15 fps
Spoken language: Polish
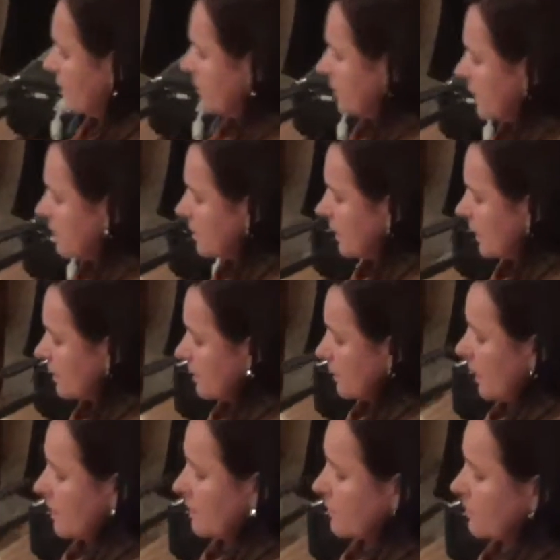Pani
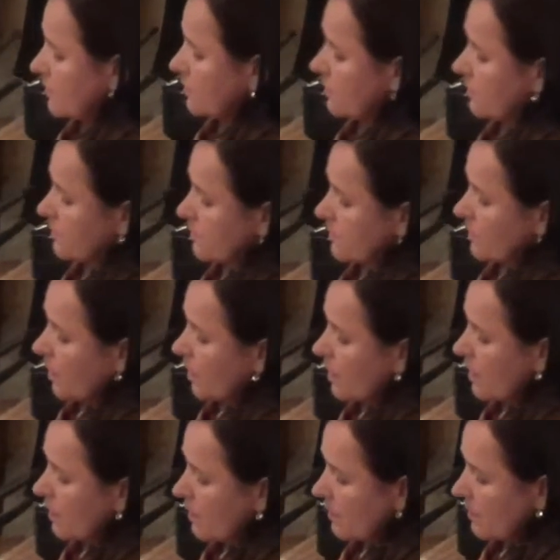radna,
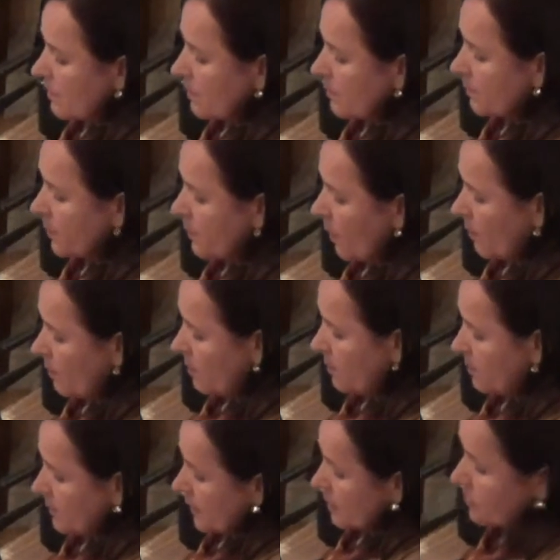trochę, y, pro,
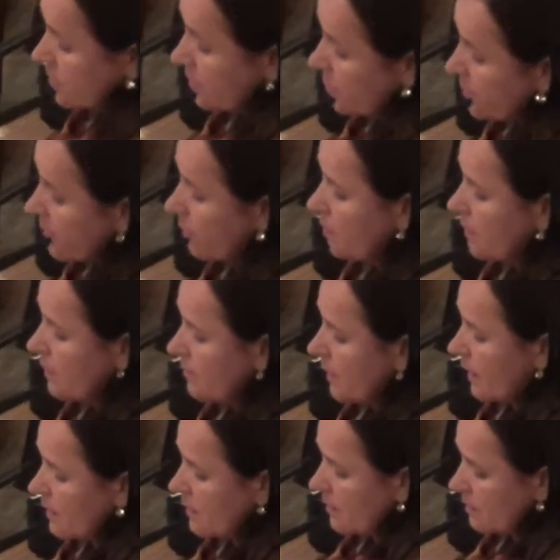znaczy nie problem,
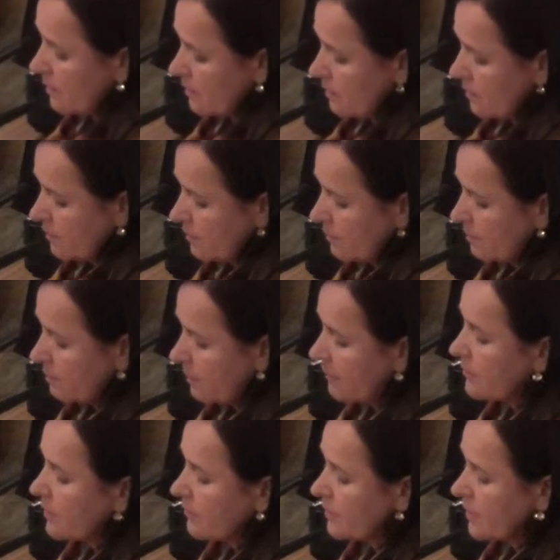ale y,
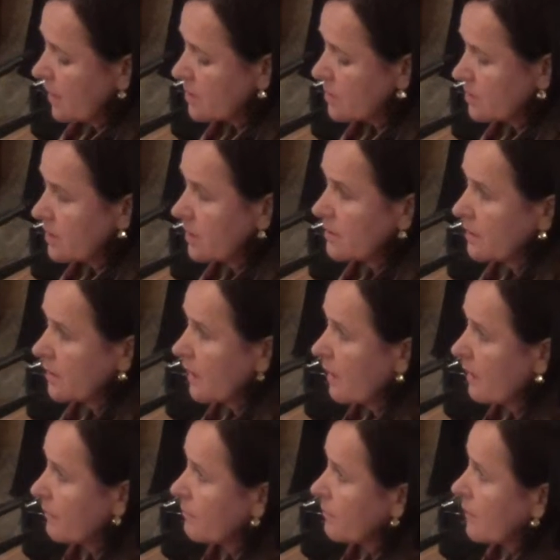pewne
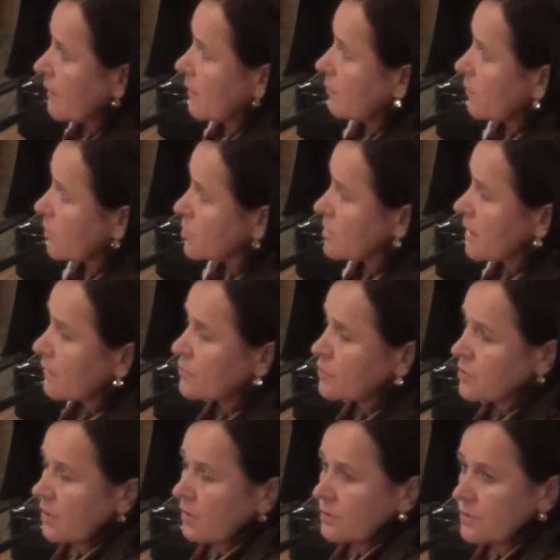wyjaśnienia można
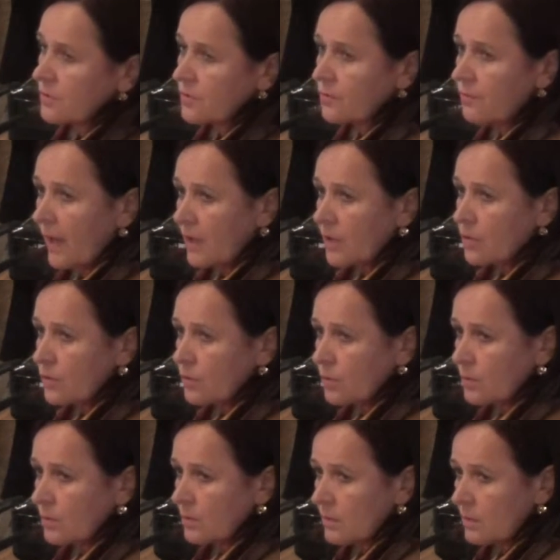wziąć z
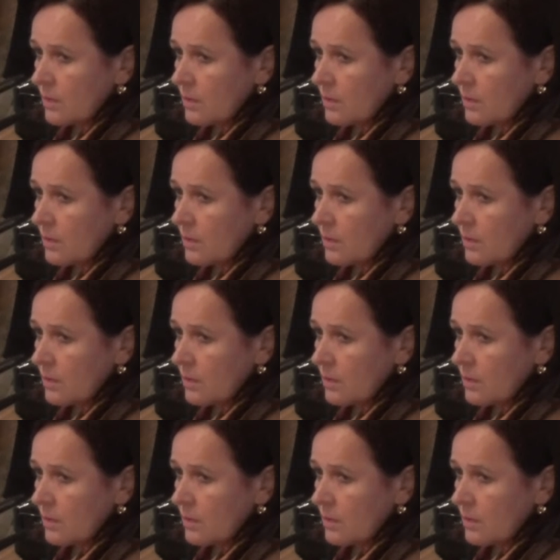faktu,